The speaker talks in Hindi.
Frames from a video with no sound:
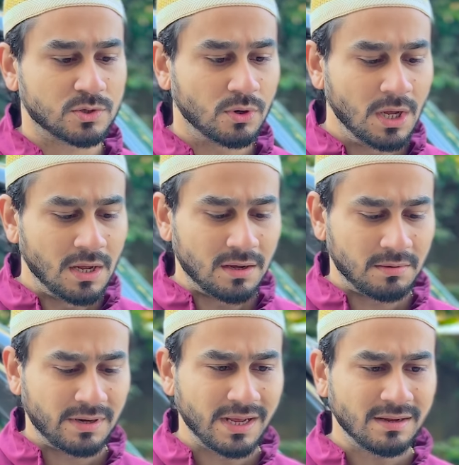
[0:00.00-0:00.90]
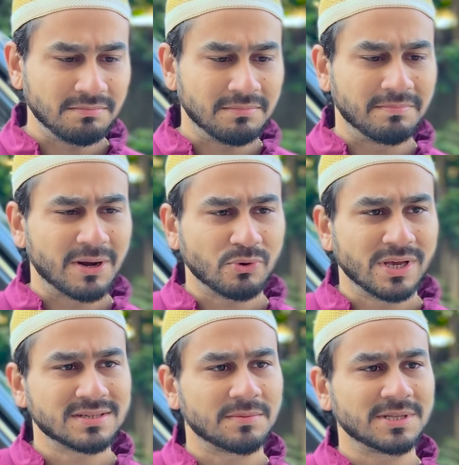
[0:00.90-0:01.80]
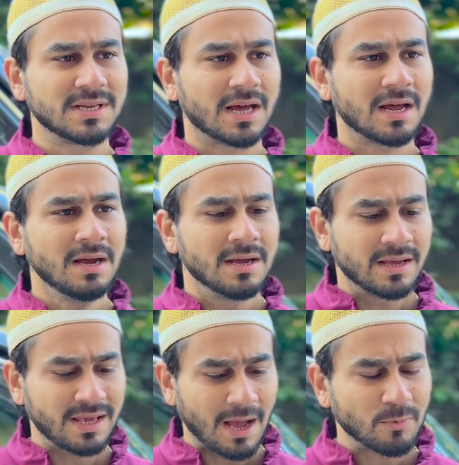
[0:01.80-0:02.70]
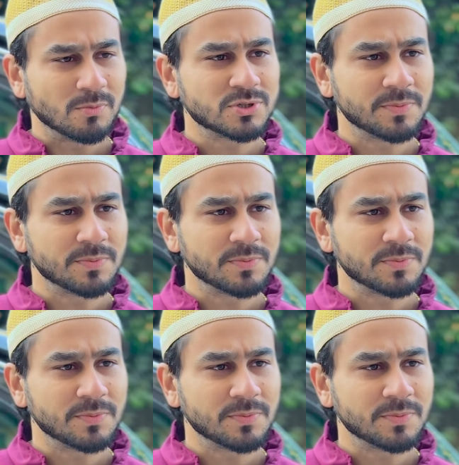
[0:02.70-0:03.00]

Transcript: इसको लेकिन मेरे को ये समझ नहीं आ रहा कि आपको मुझसे